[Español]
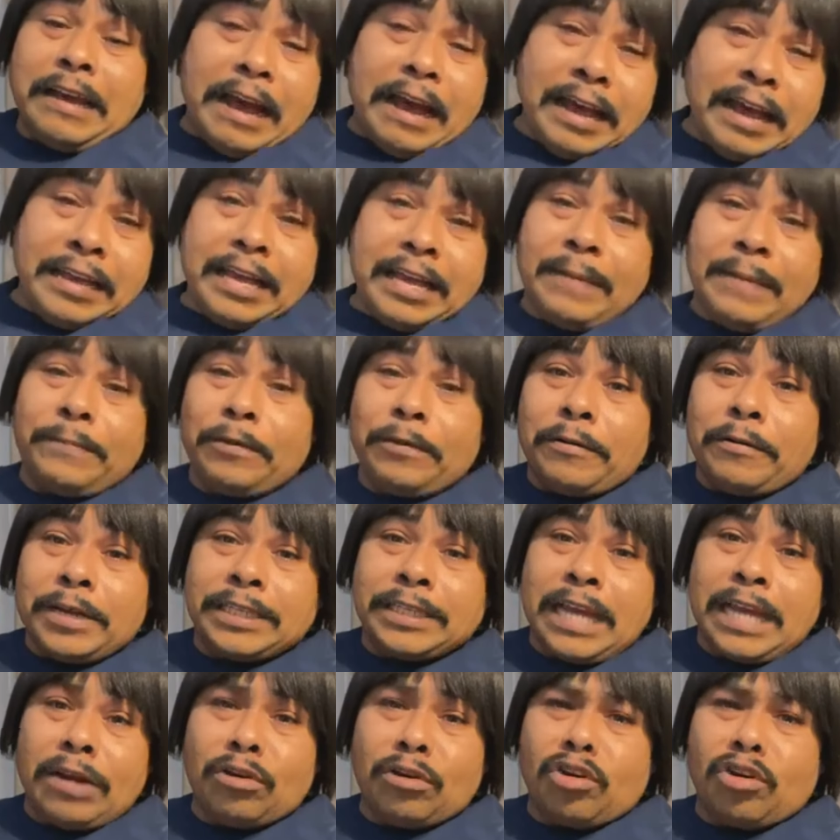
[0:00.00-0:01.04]
ahí
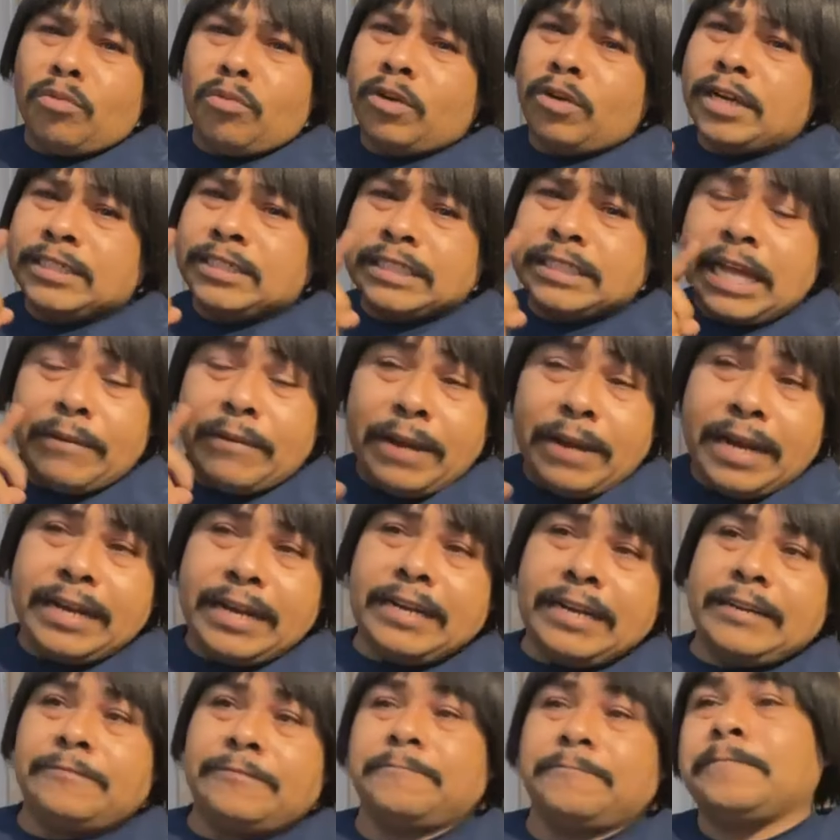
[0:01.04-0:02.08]
aprovecharon como que
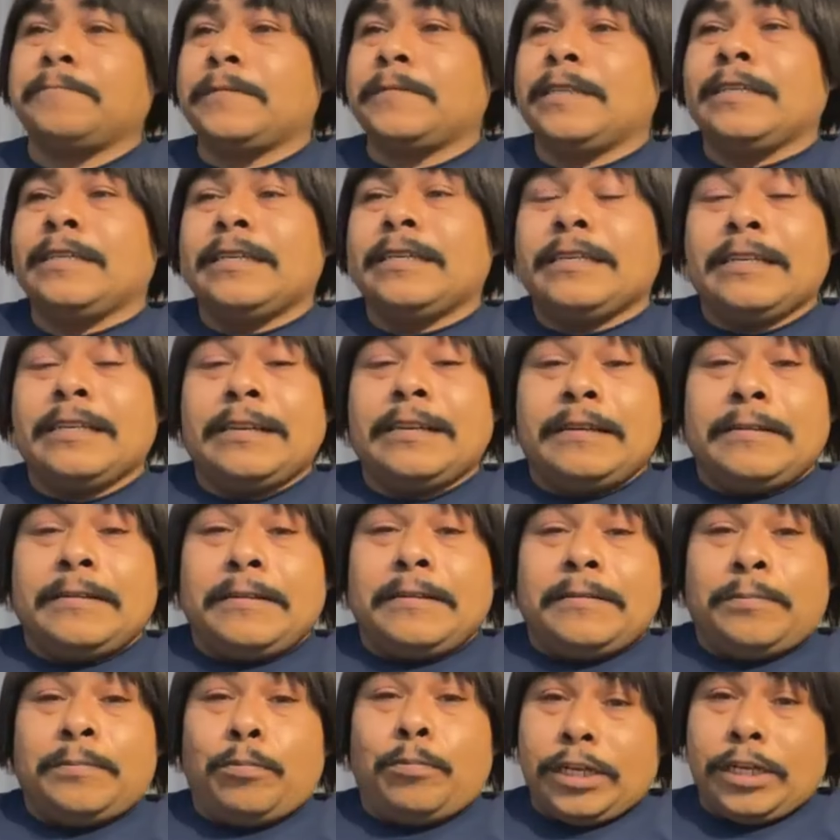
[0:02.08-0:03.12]
estaban
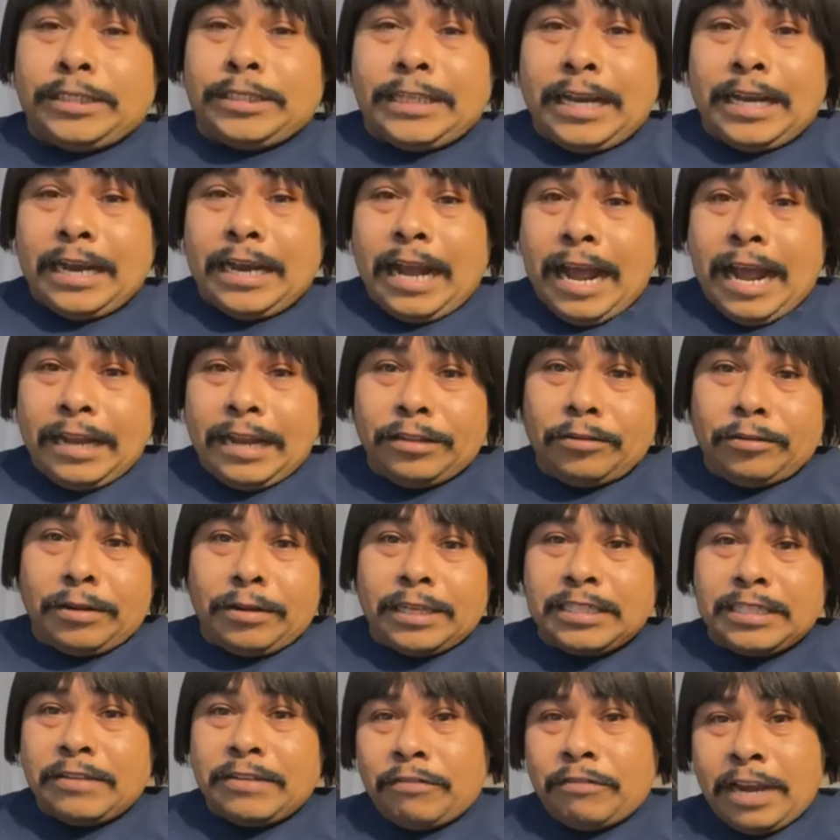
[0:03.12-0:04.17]
pues checando
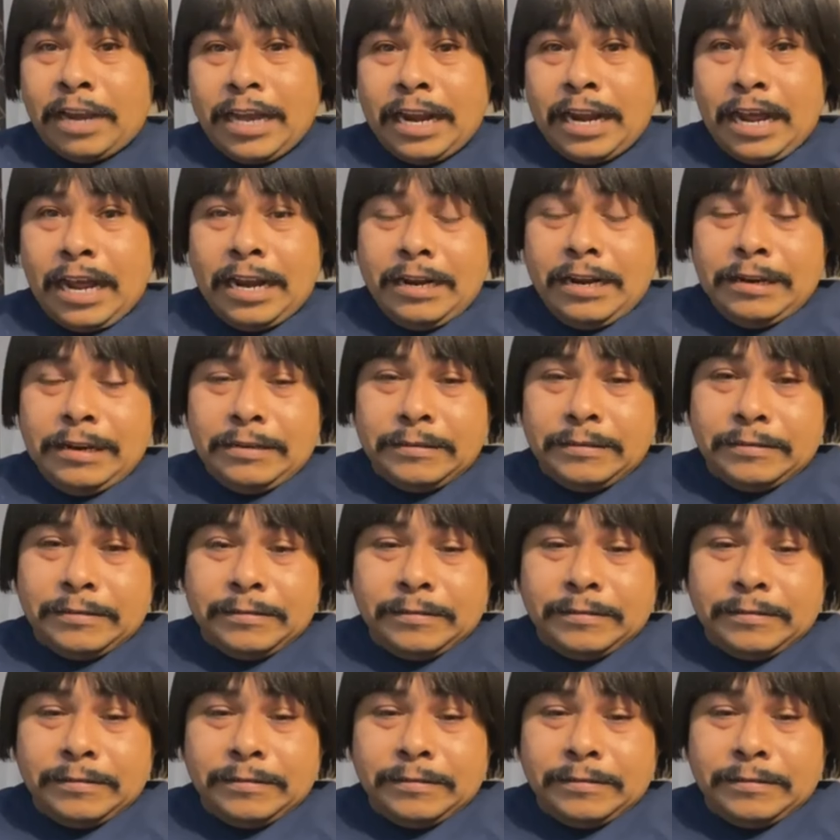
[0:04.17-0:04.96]
que se fueran.